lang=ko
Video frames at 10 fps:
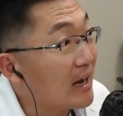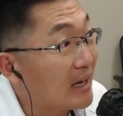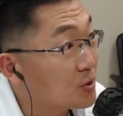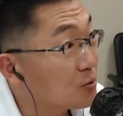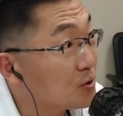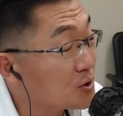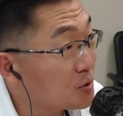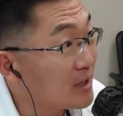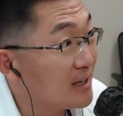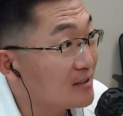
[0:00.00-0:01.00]
가족을
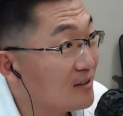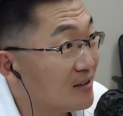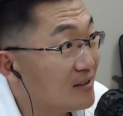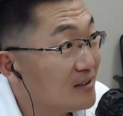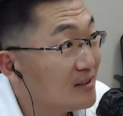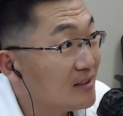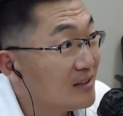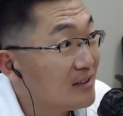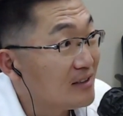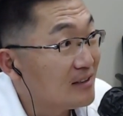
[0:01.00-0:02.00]
초대해서
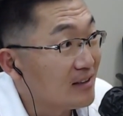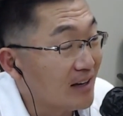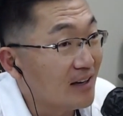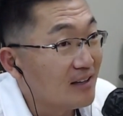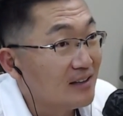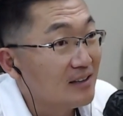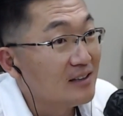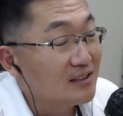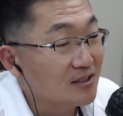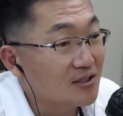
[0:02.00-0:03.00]
오, 네. 좋다.
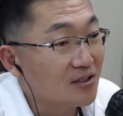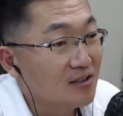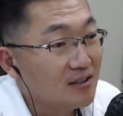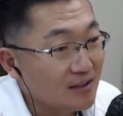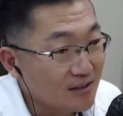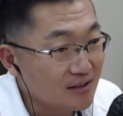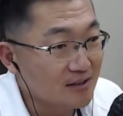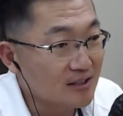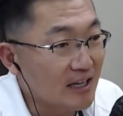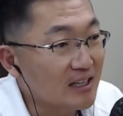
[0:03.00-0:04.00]
그렇죠. 어.
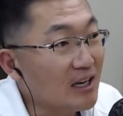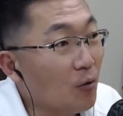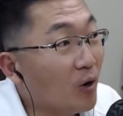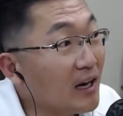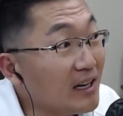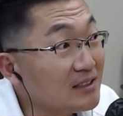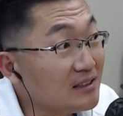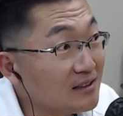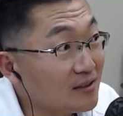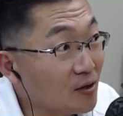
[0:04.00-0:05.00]
그 자기가
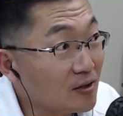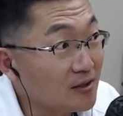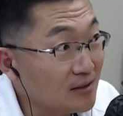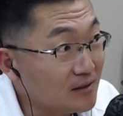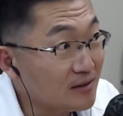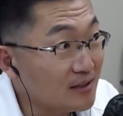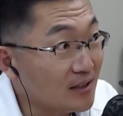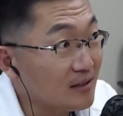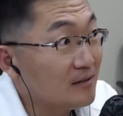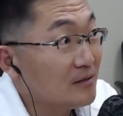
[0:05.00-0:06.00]
원하는 거를
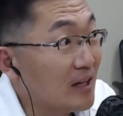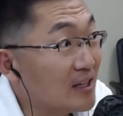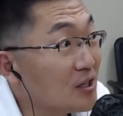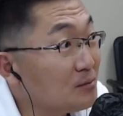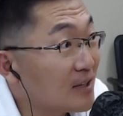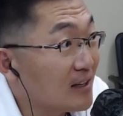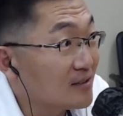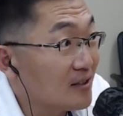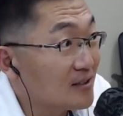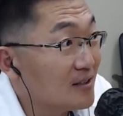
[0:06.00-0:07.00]
이제 대접을 하는
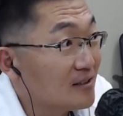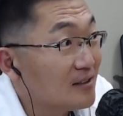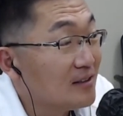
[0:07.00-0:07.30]
거죠. 정관이.